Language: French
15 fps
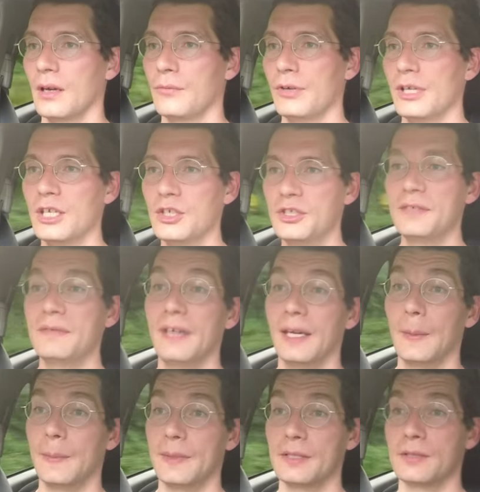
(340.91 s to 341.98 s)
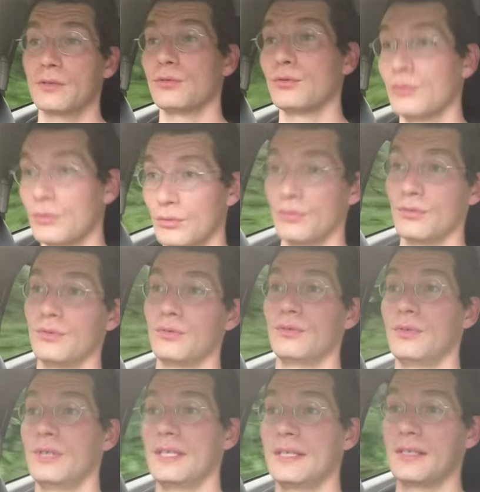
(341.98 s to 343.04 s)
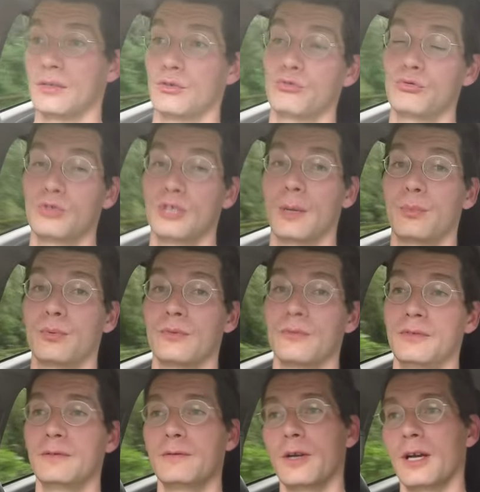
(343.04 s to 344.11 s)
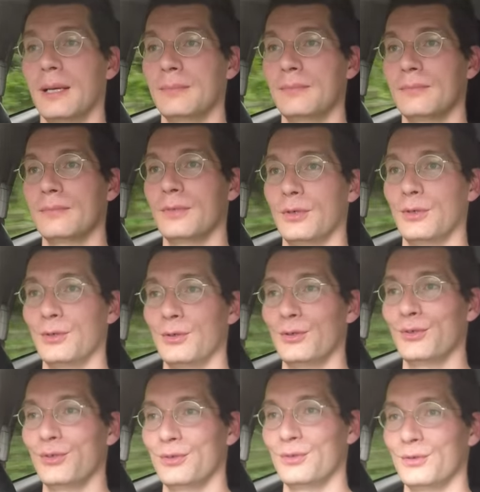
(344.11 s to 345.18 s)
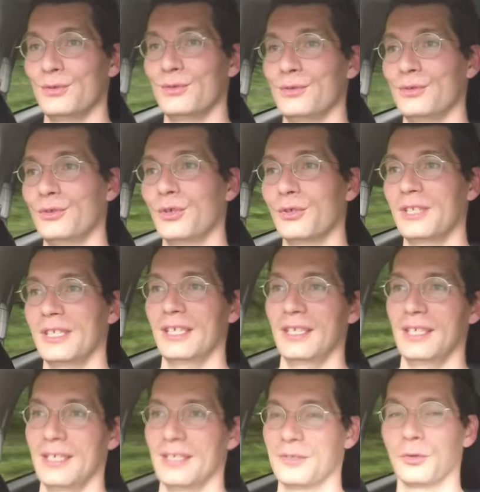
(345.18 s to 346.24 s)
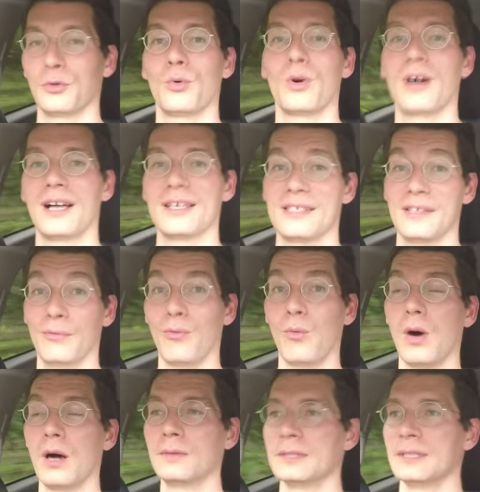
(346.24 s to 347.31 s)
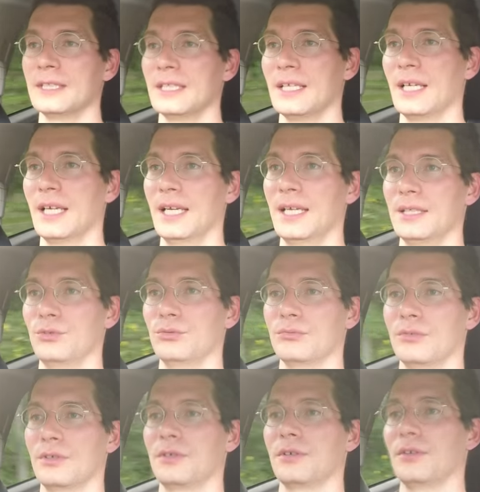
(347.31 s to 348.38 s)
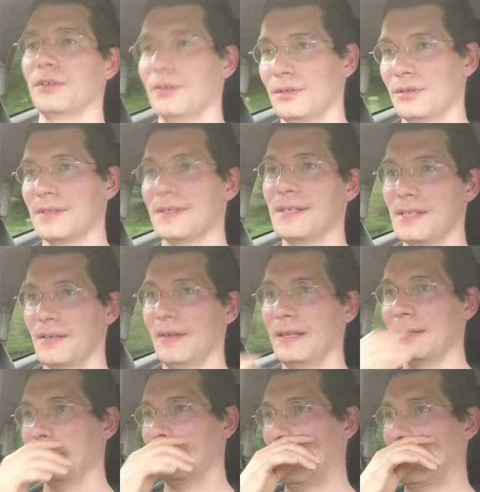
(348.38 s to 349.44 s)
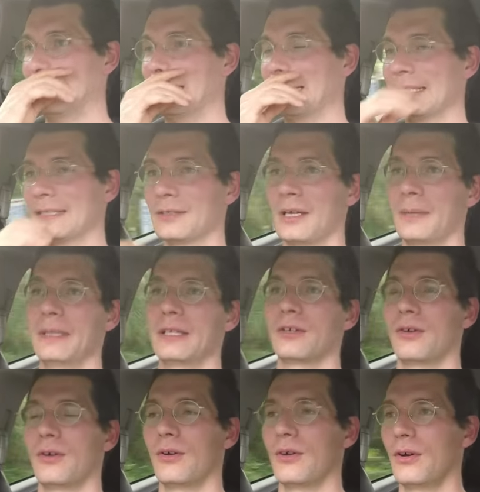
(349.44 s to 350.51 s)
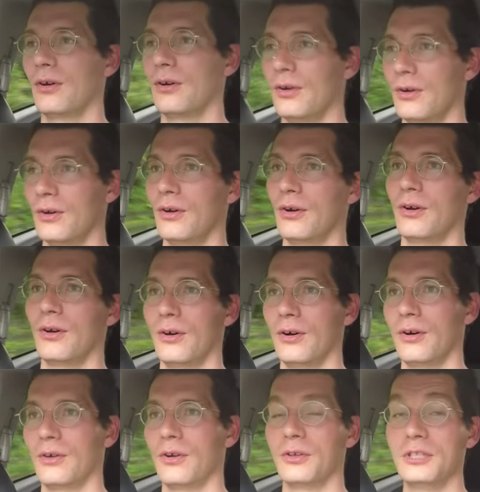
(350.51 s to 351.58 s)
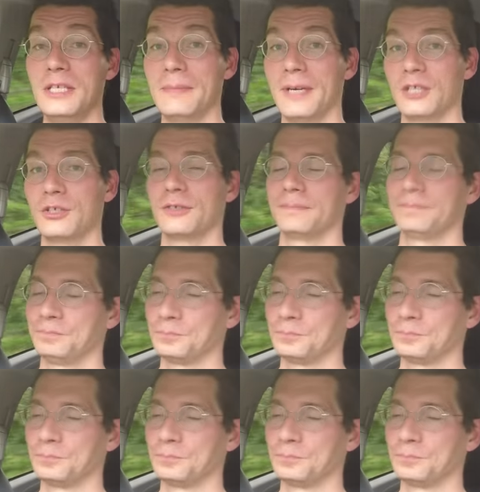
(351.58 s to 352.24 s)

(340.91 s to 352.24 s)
voyage d'hiver parce que les singes du Japon vivent quand même dans des endroits assez froids. Donc euh, ça, ça va être intéressant à mettre en, image.